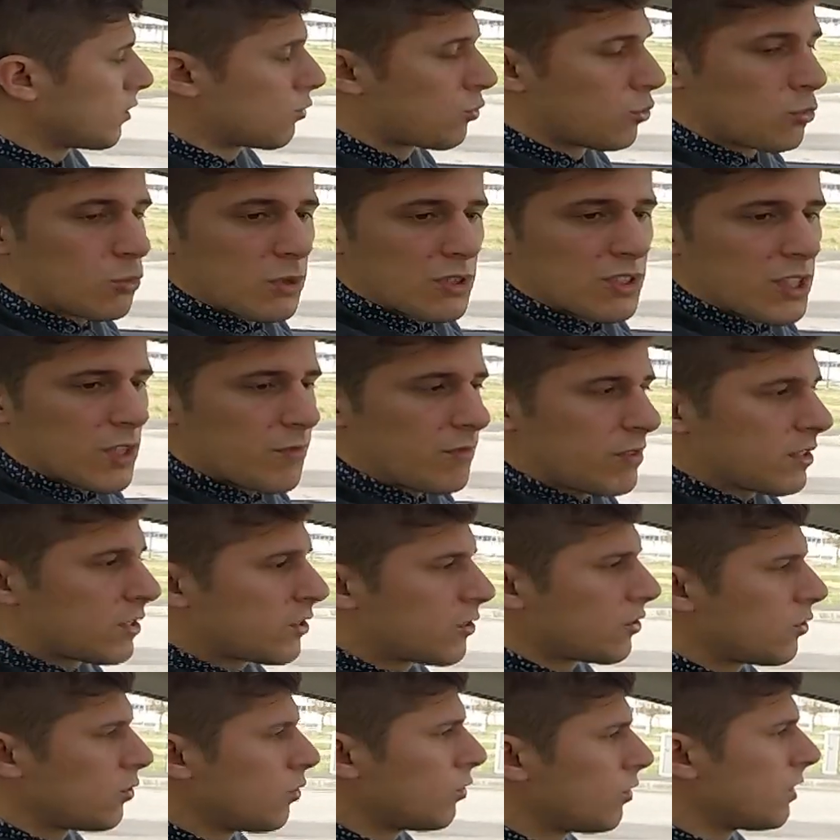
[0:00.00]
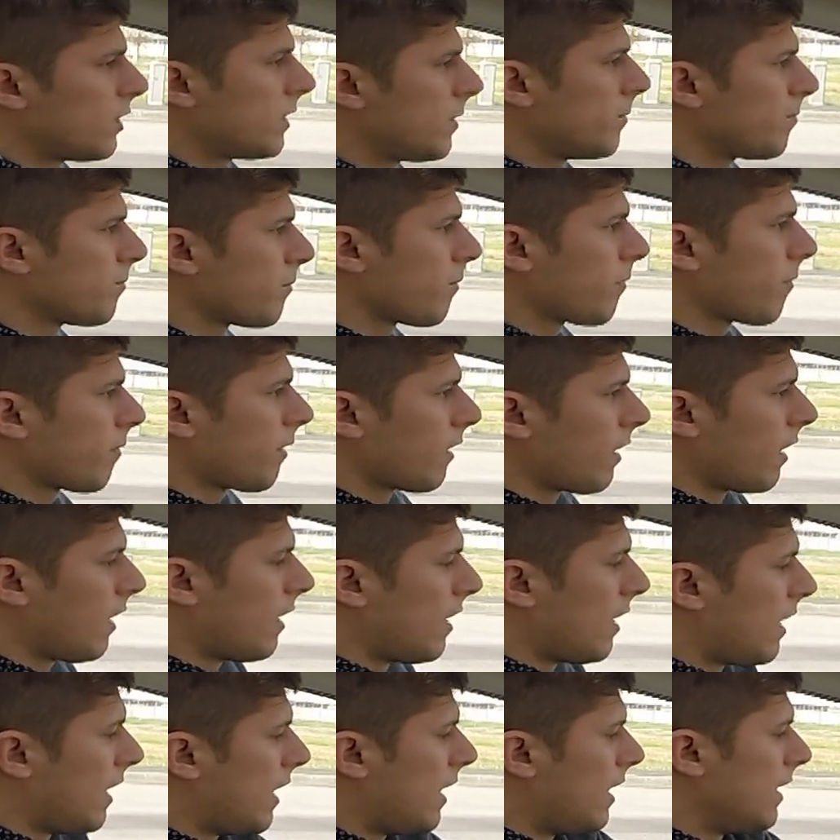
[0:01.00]
su questa versione
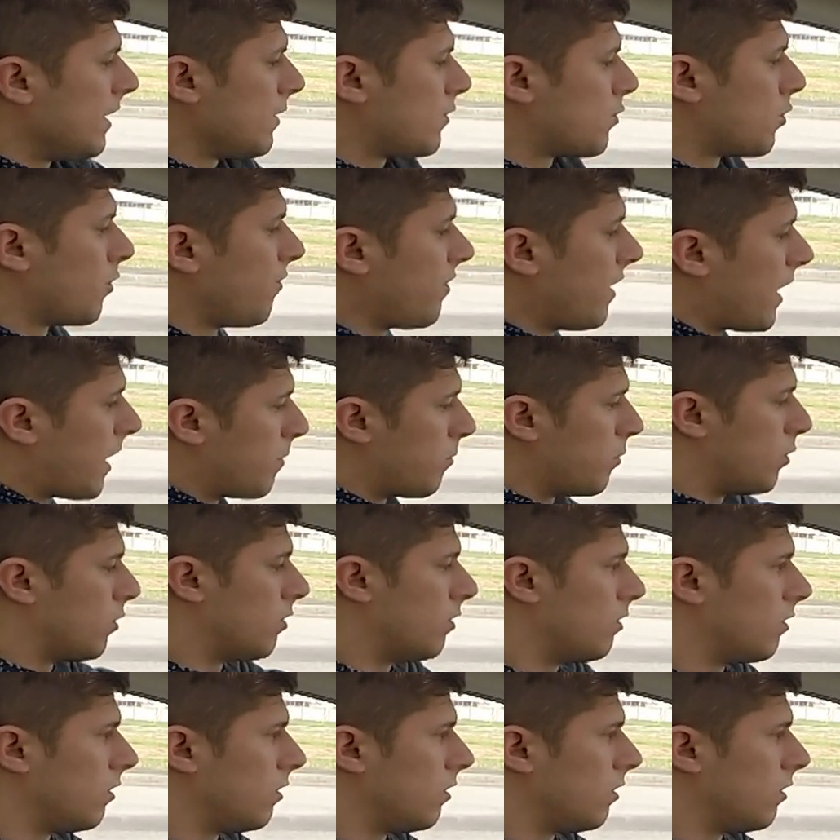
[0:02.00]
li troviamo